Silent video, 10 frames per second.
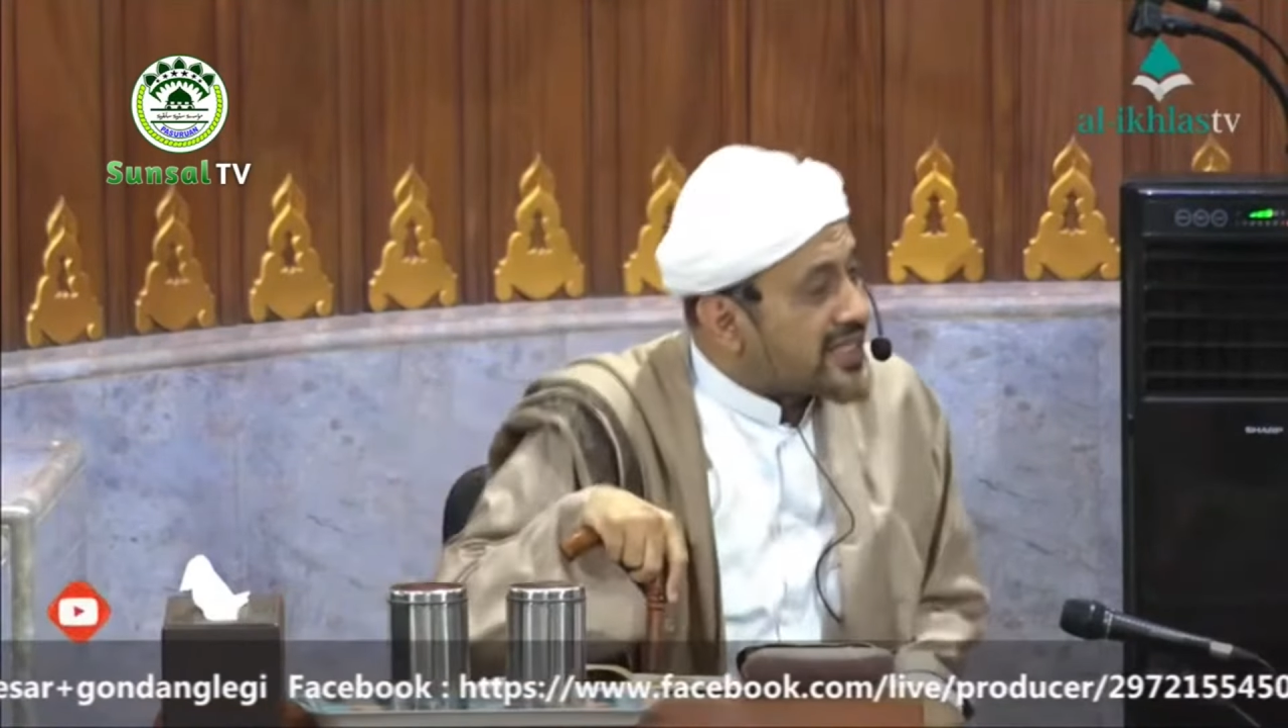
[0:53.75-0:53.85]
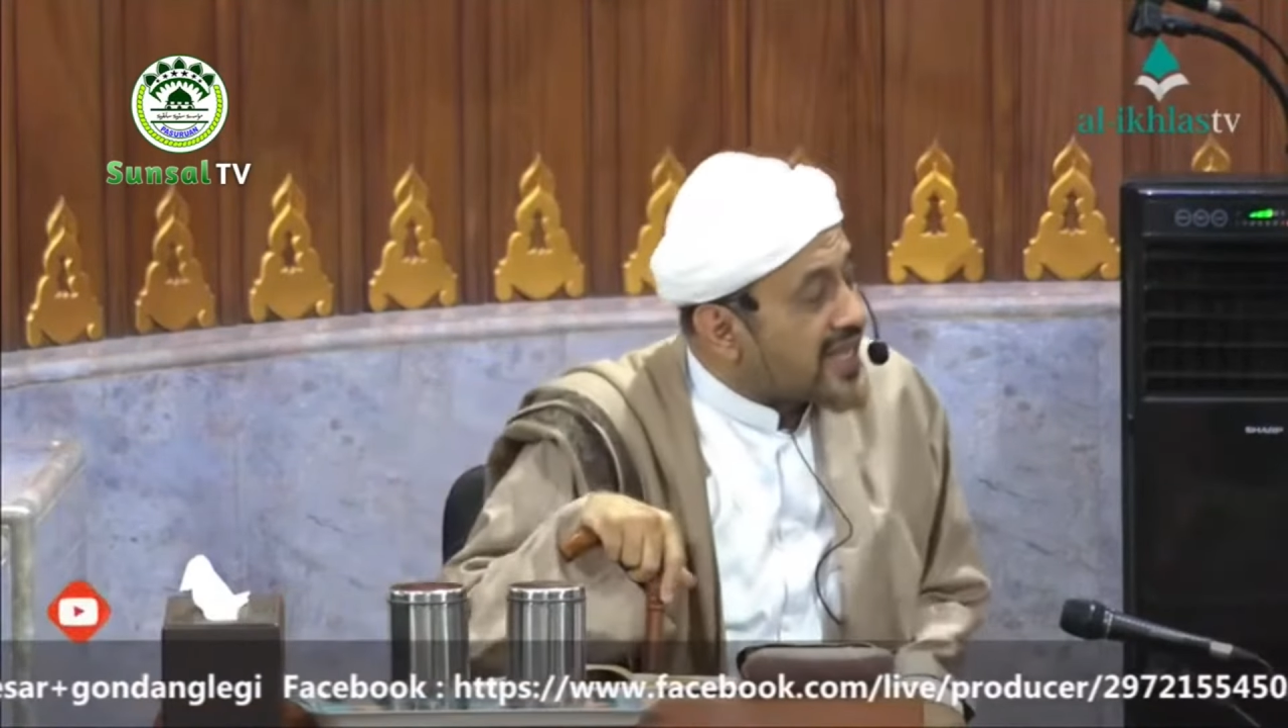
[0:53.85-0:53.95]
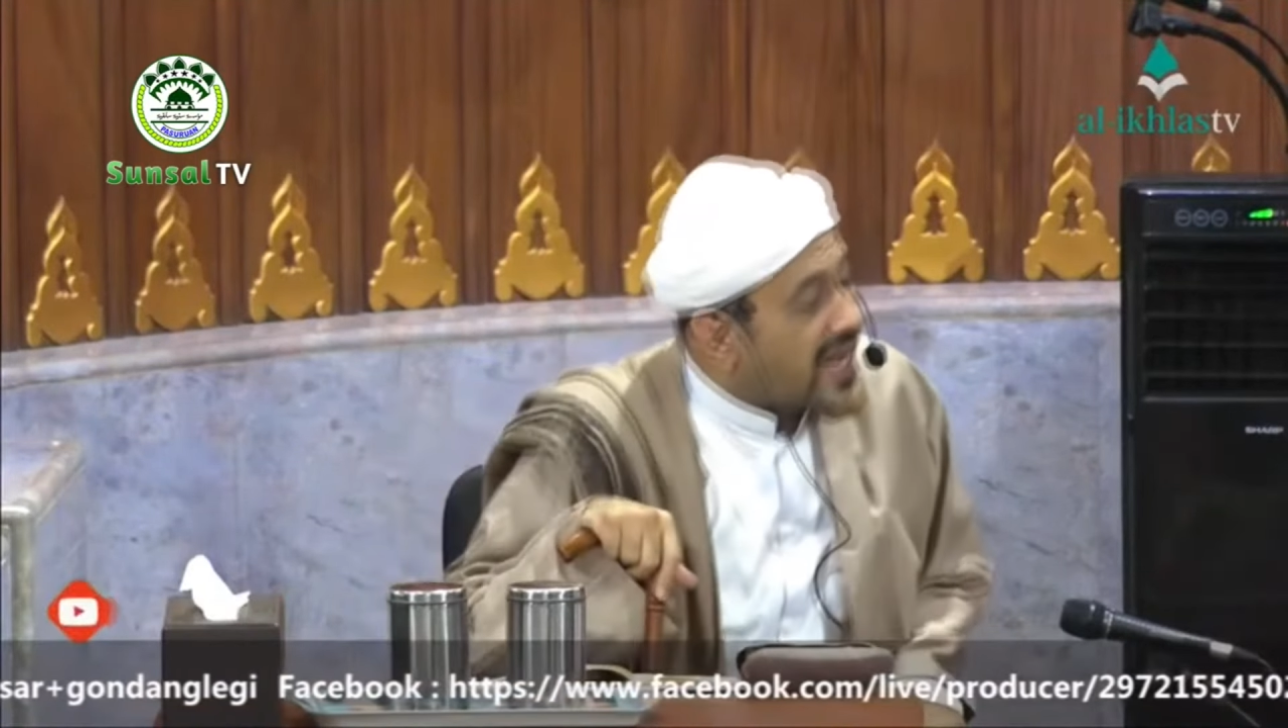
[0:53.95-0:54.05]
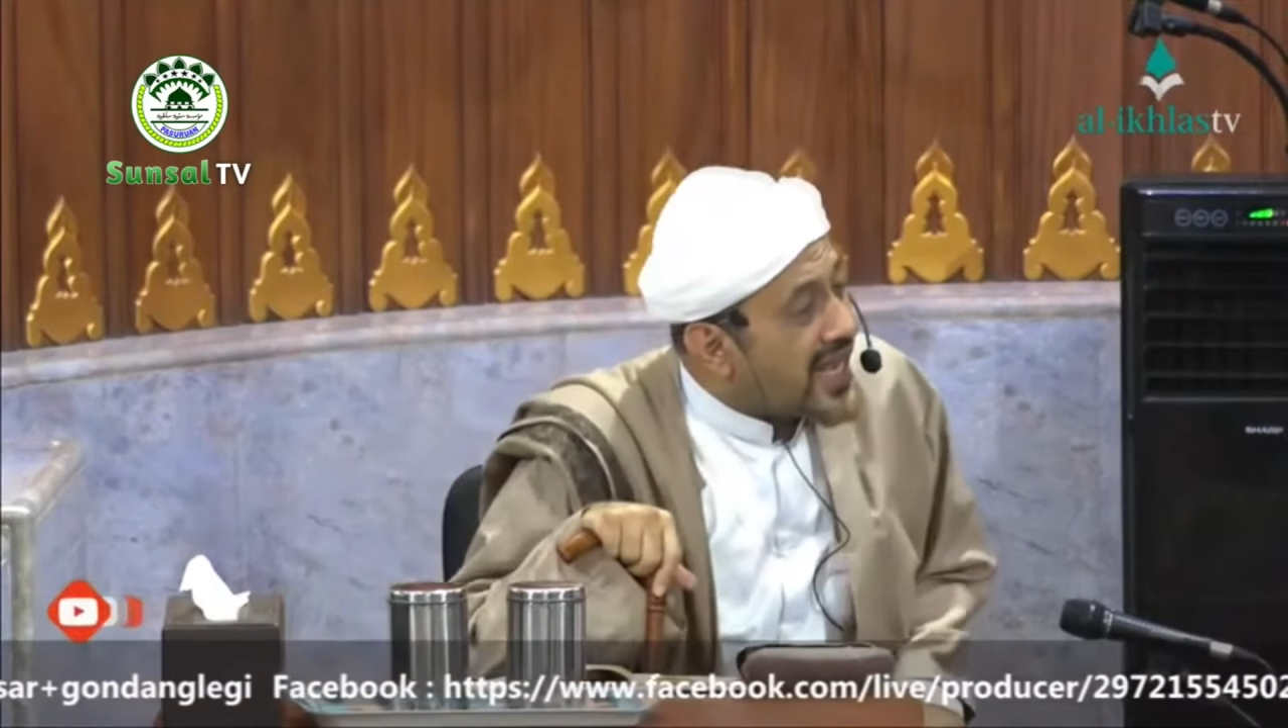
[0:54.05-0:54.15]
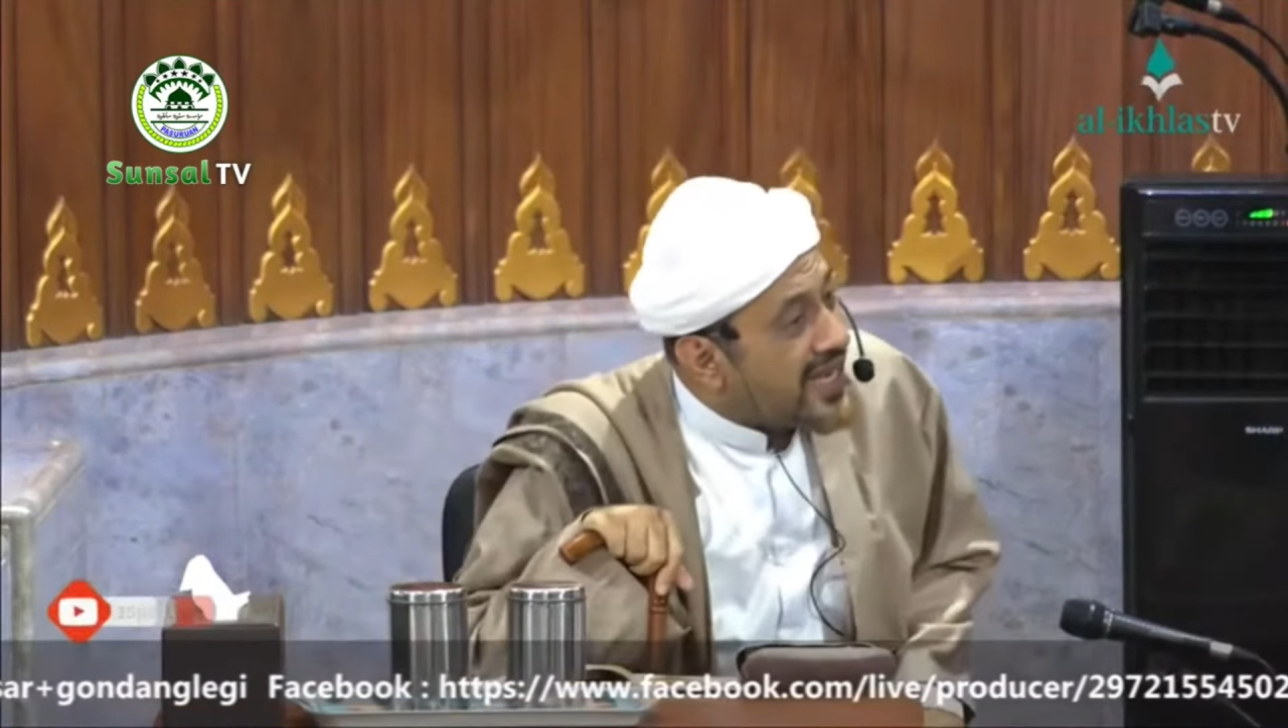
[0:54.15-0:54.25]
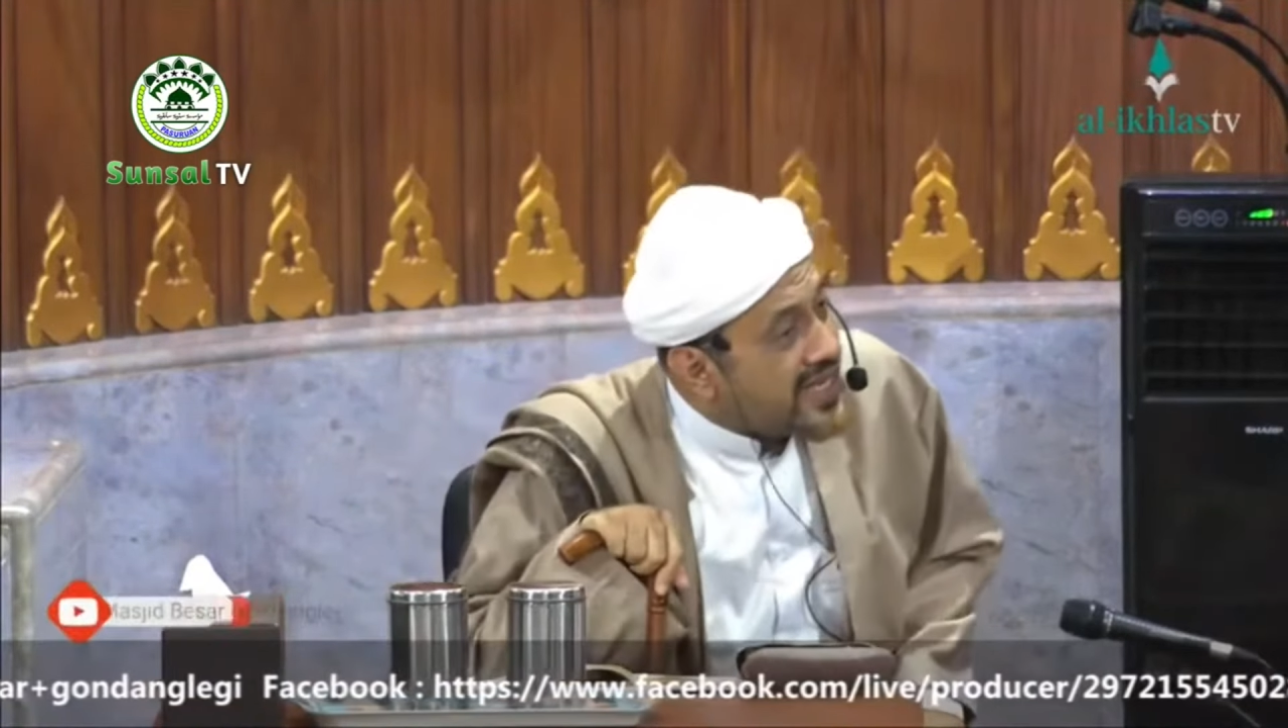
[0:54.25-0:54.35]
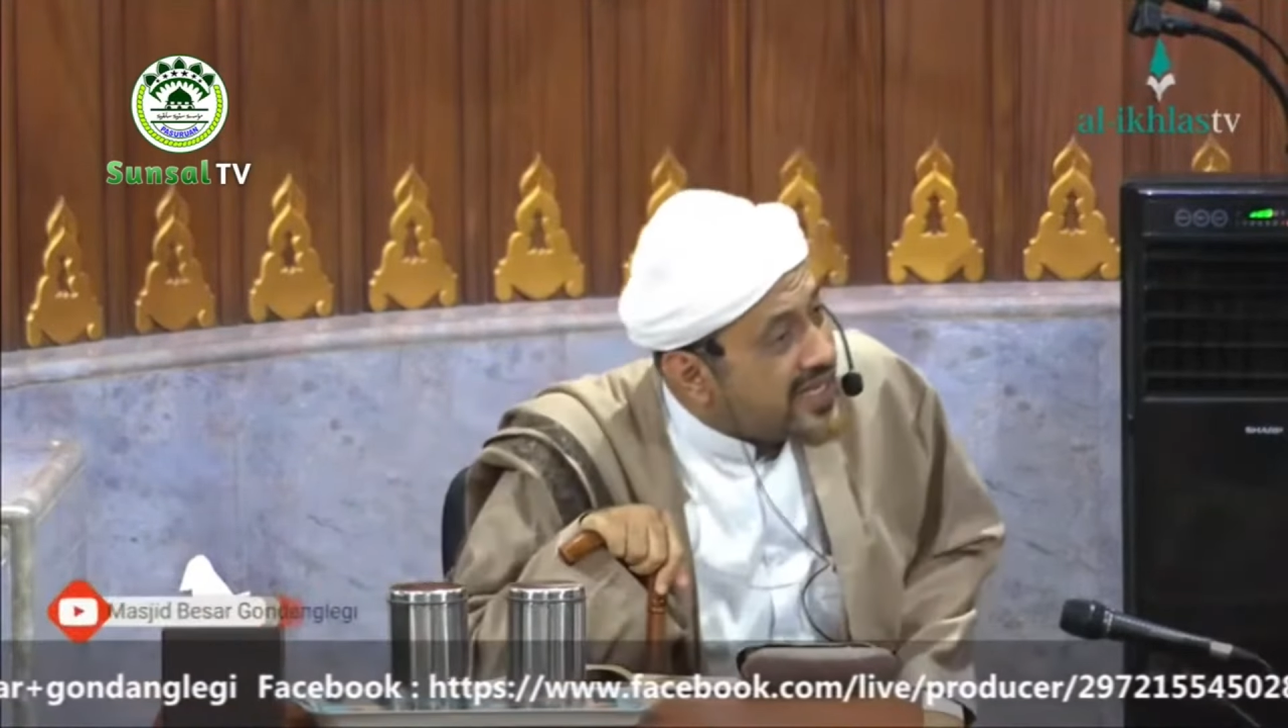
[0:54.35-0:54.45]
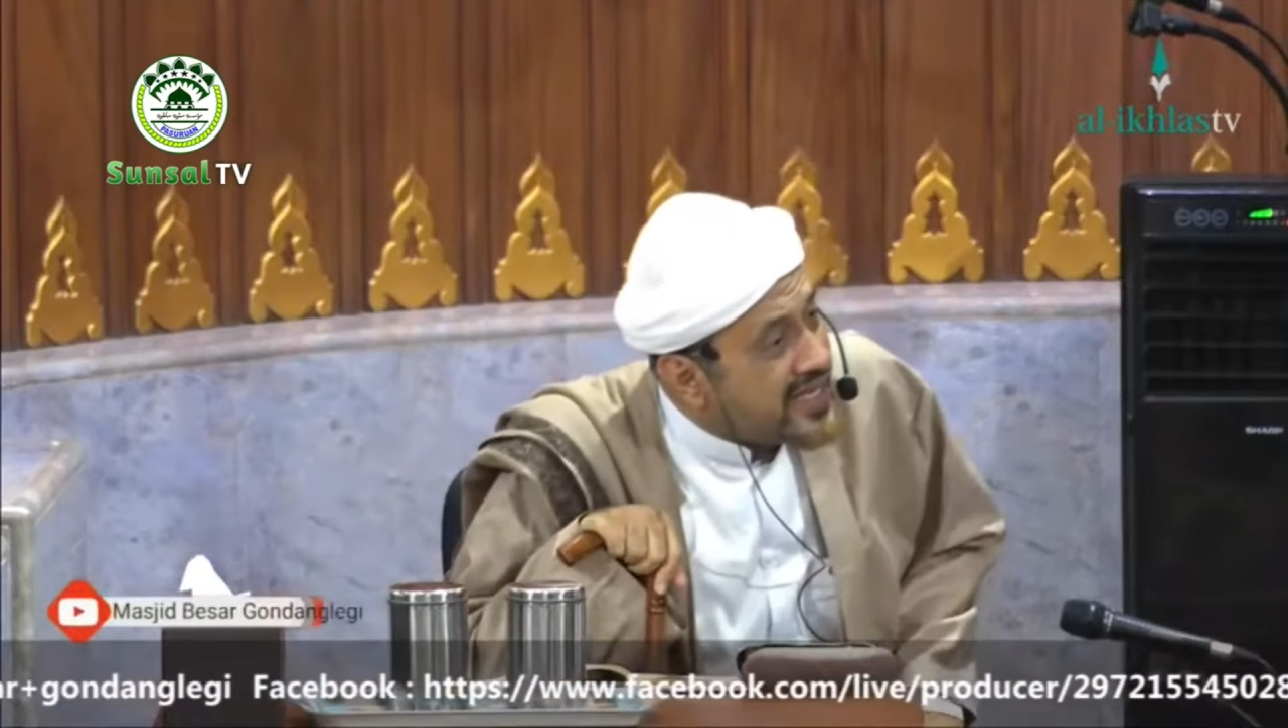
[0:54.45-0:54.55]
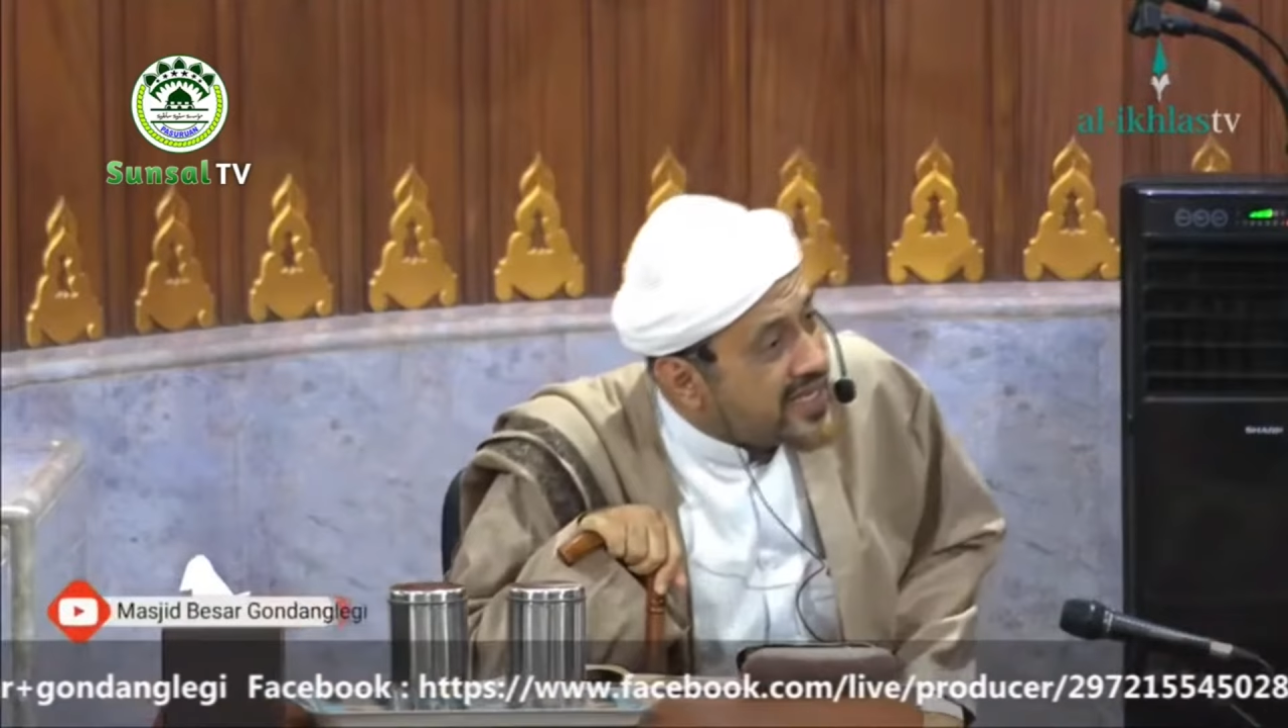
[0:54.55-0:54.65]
yang selain